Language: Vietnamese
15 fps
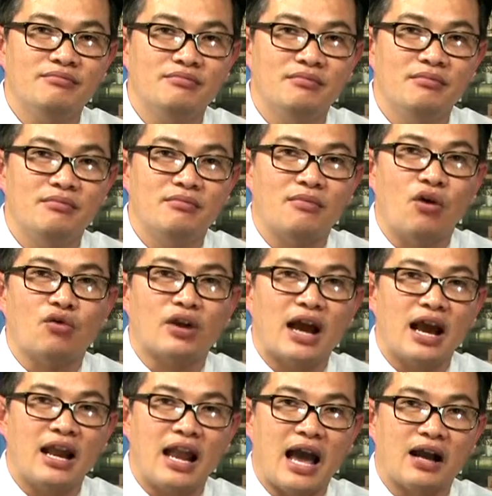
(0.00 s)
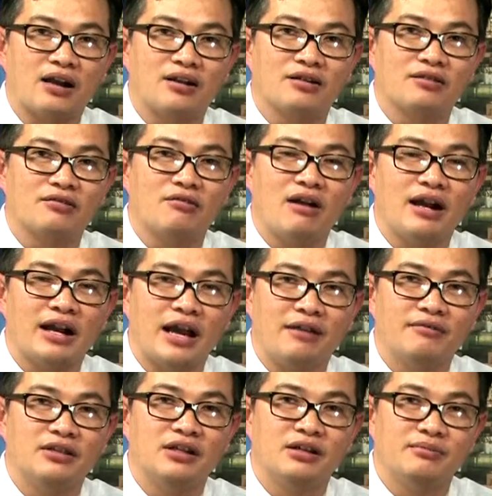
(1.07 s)
một hai lần quan hệ
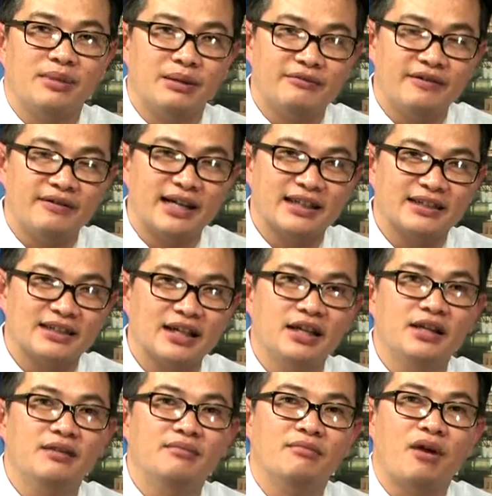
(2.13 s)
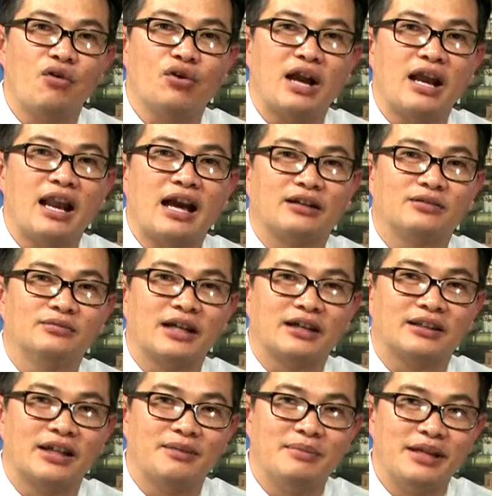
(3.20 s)
với người bị viêm gan si một hai lần chúng ta có
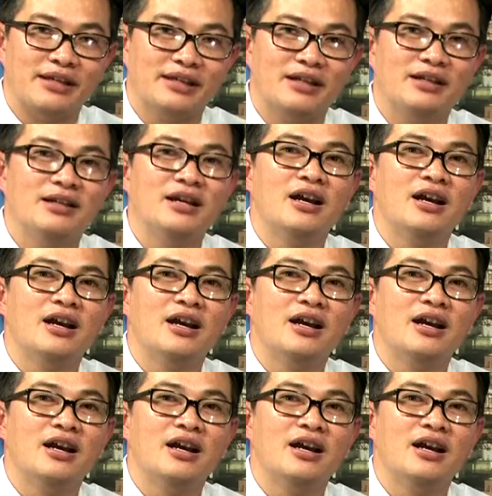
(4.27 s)
thể bị dính